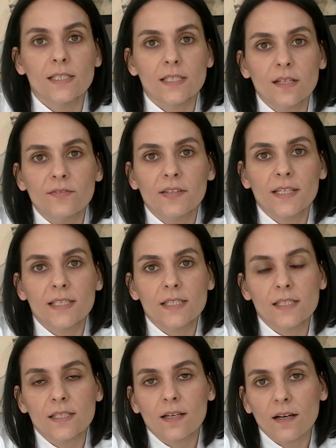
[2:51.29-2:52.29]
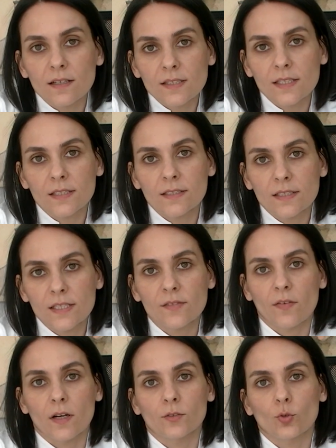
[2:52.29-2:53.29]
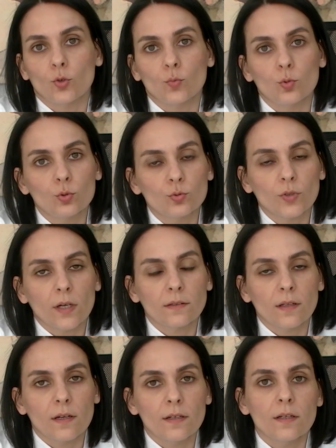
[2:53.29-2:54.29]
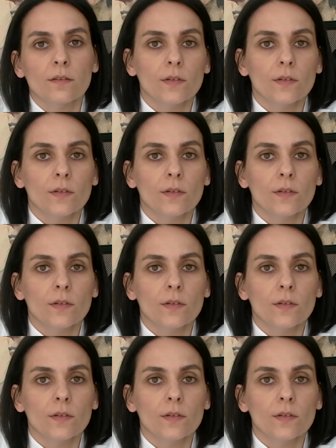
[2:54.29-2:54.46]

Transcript: Safra kesesi kanseri risk faktörü bulunanlar